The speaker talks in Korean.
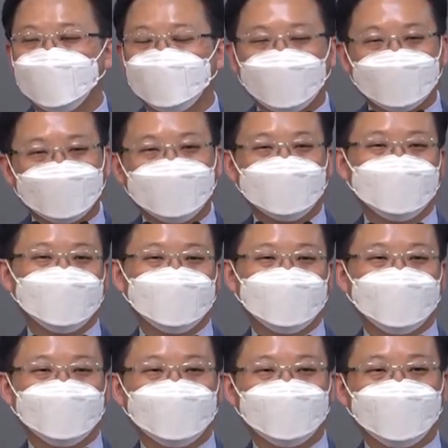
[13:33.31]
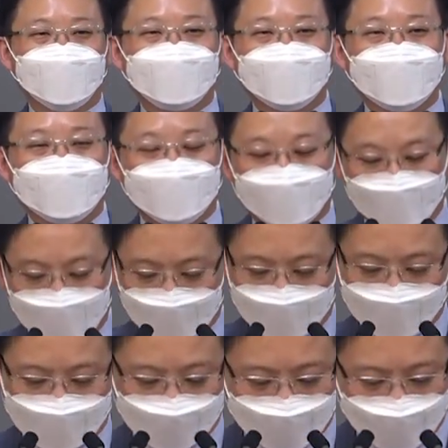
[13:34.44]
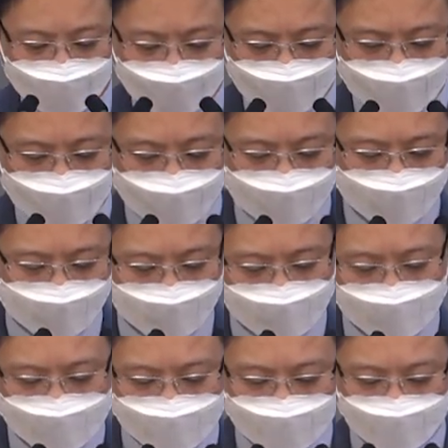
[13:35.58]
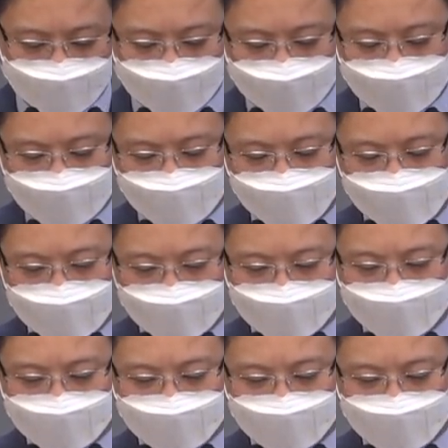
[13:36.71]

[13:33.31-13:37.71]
맡기는 복된 하루가 되기를 축복합니다. 기도하겠습니다.